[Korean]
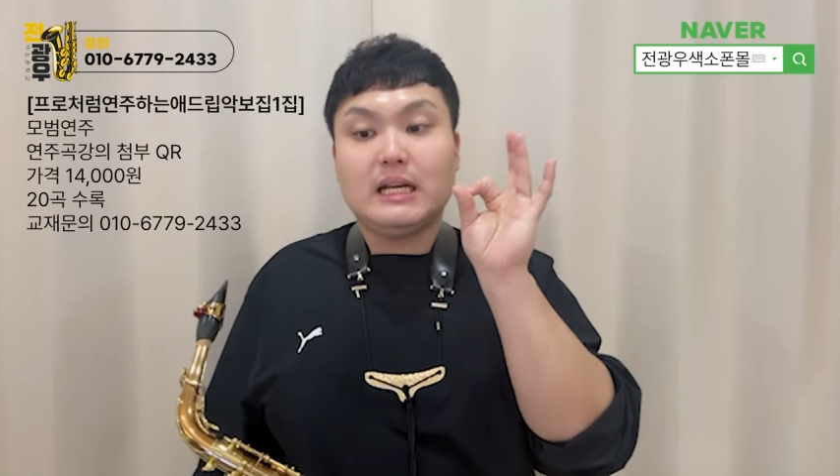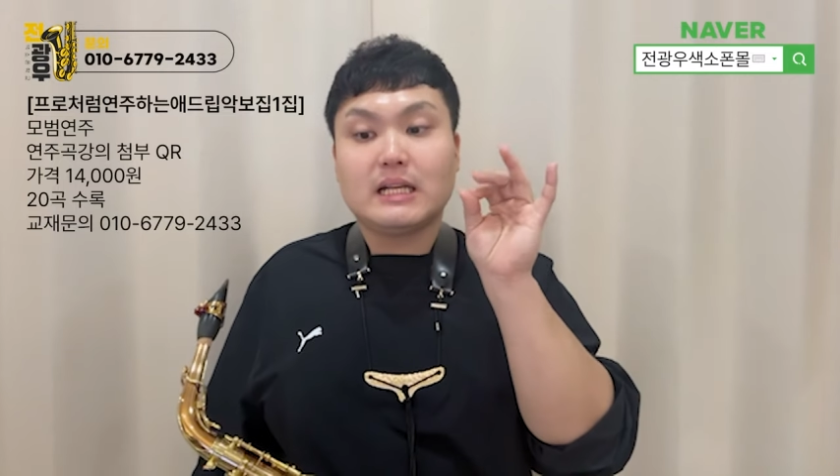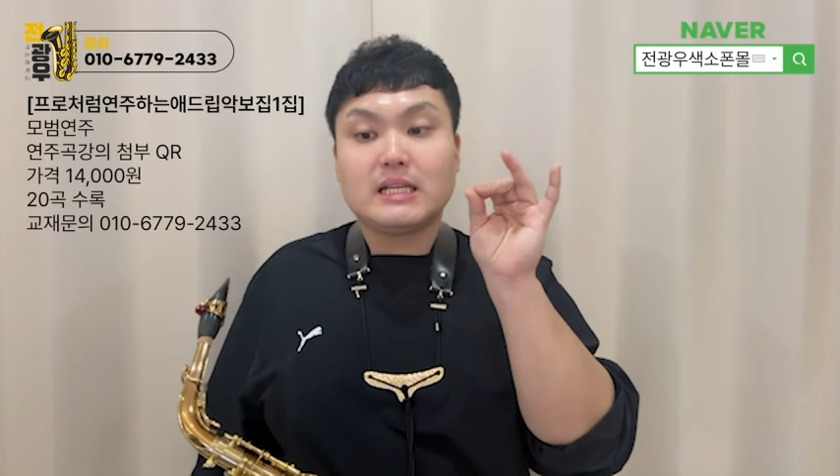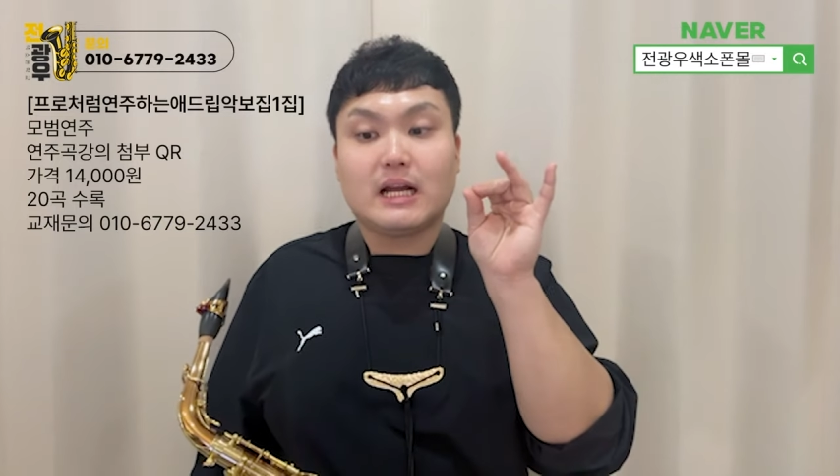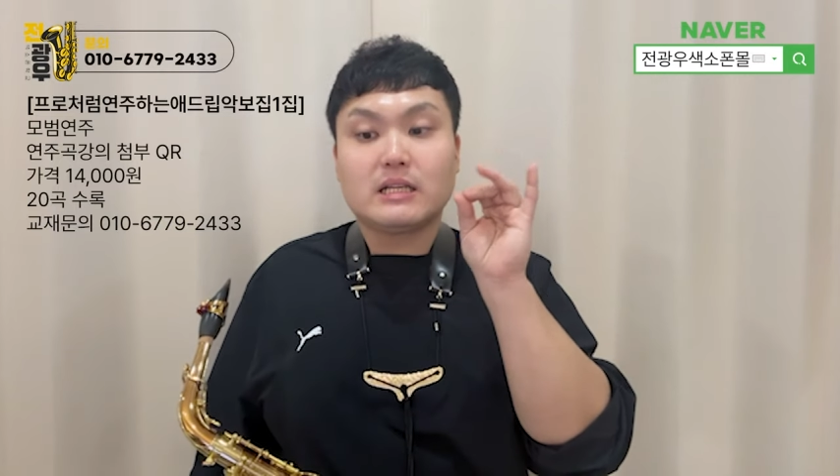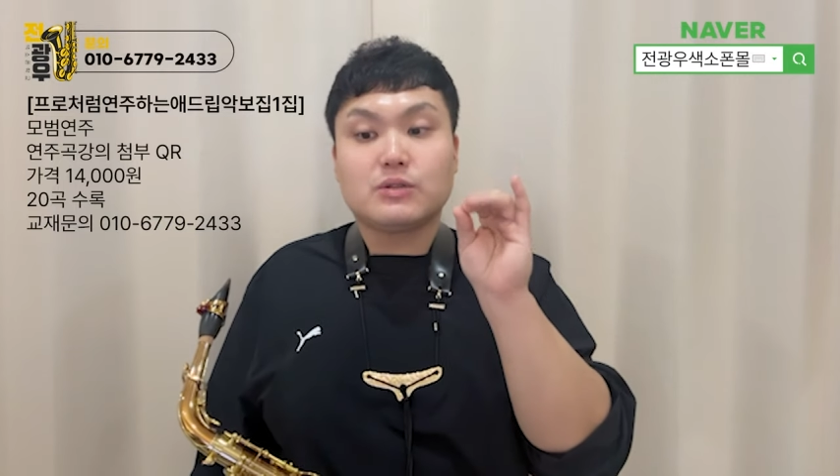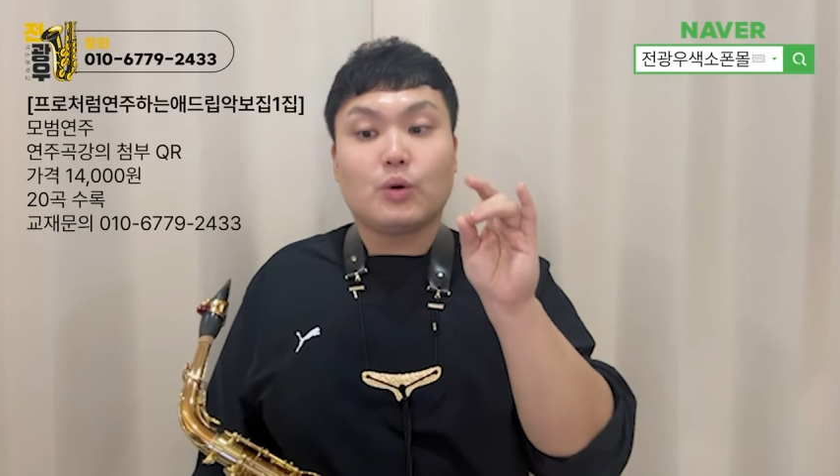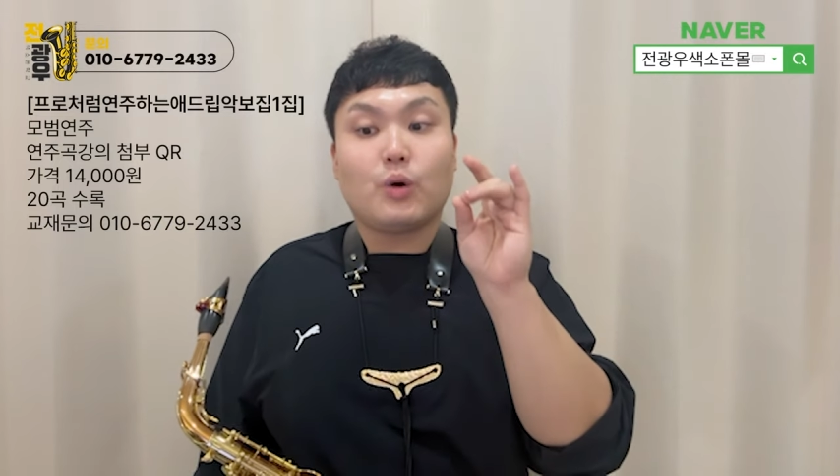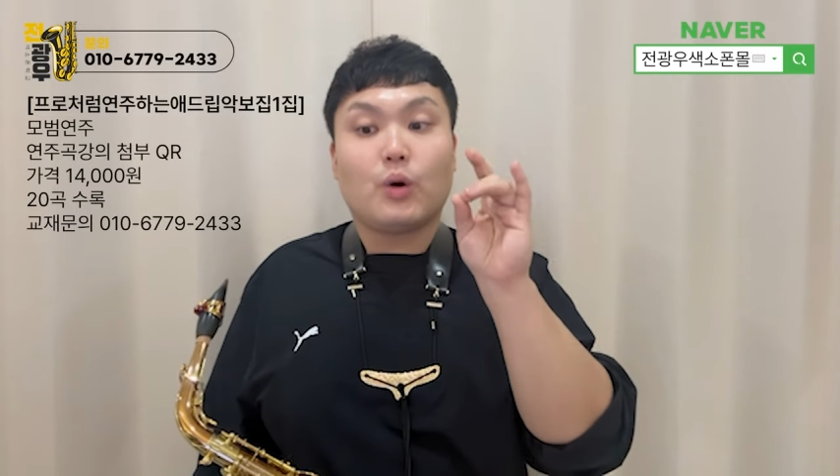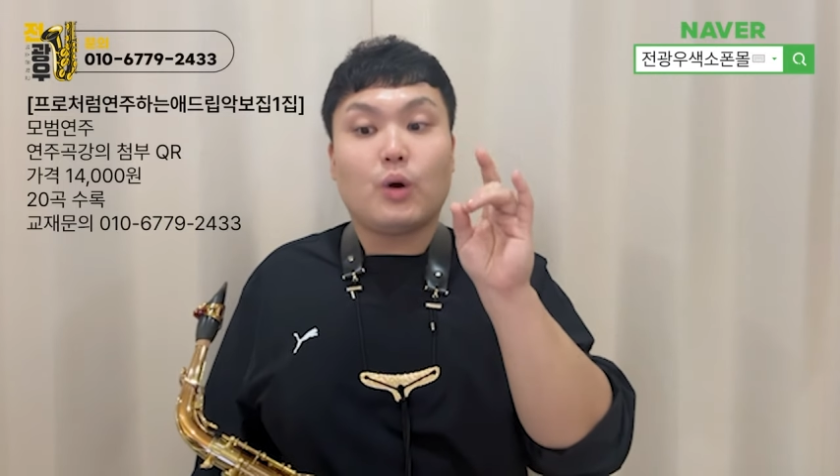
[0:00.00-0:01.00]
라시라
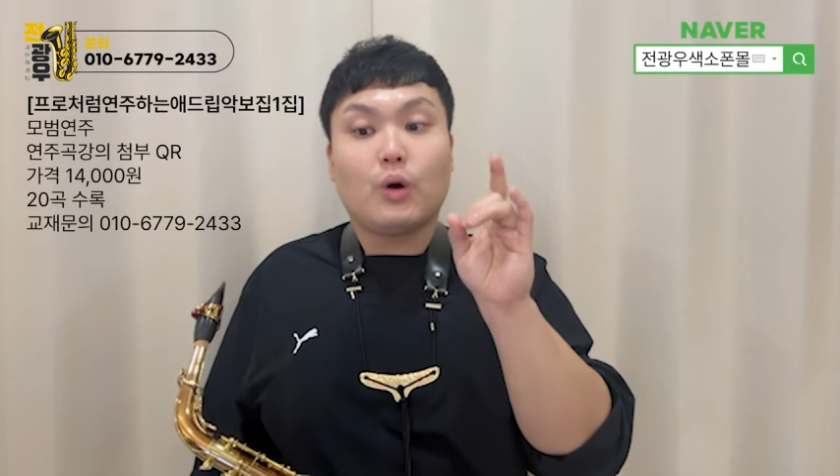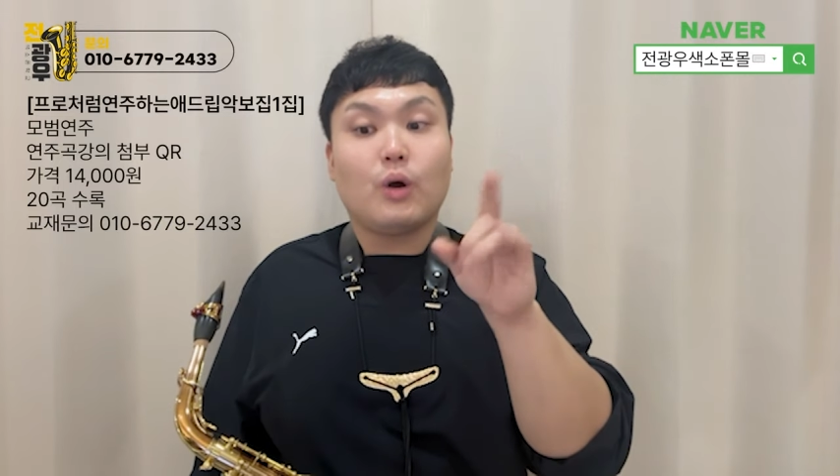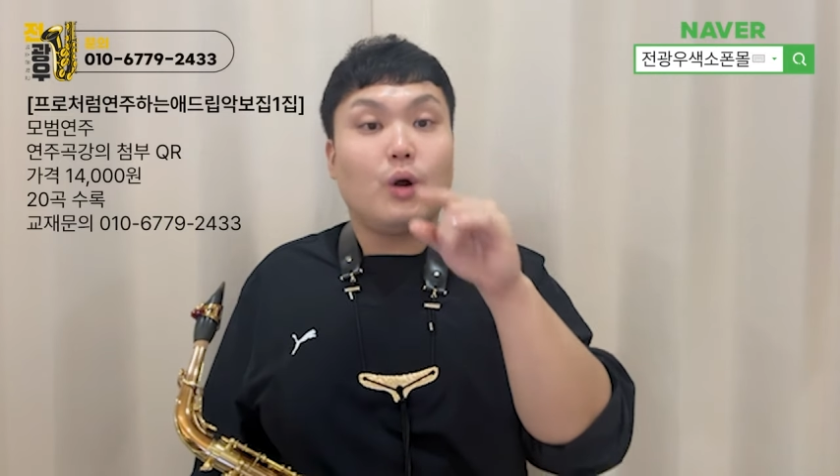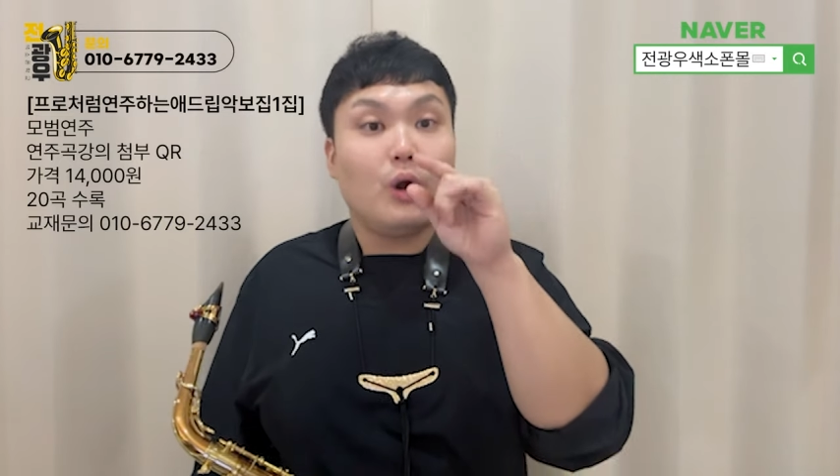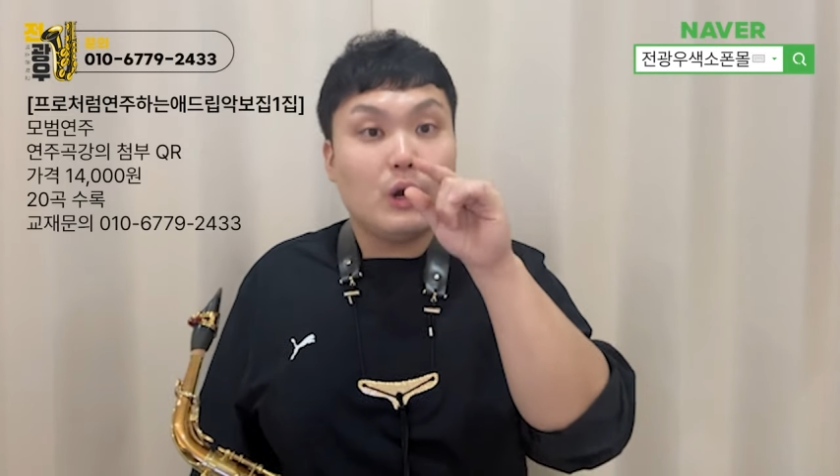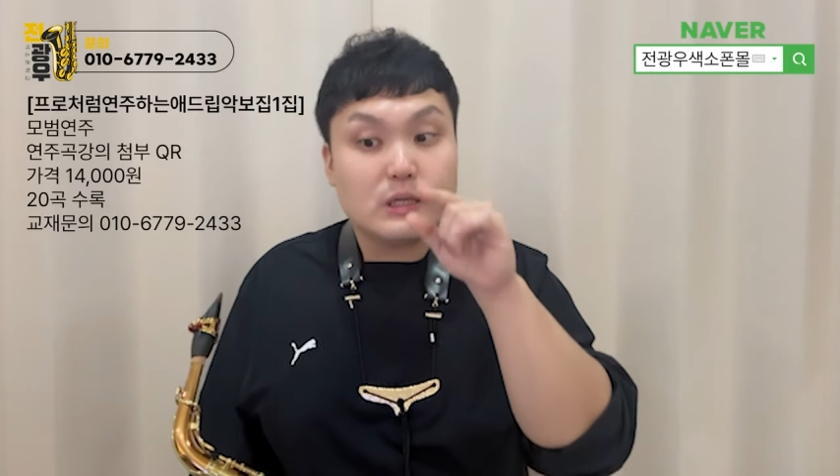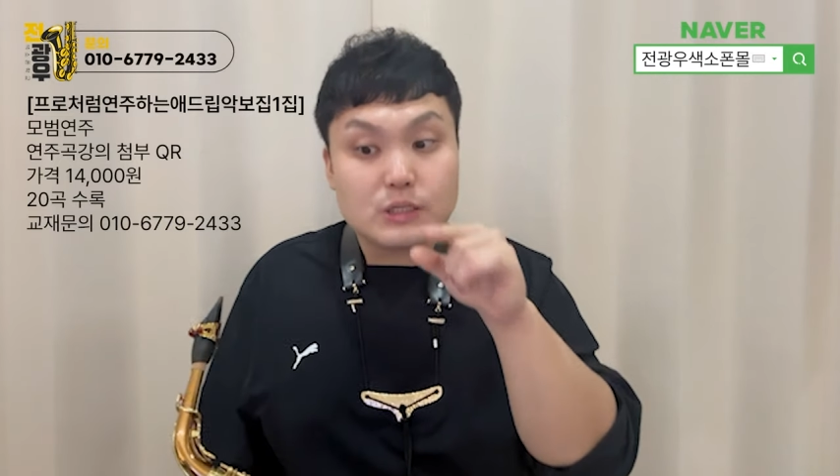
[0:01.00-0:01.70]
솔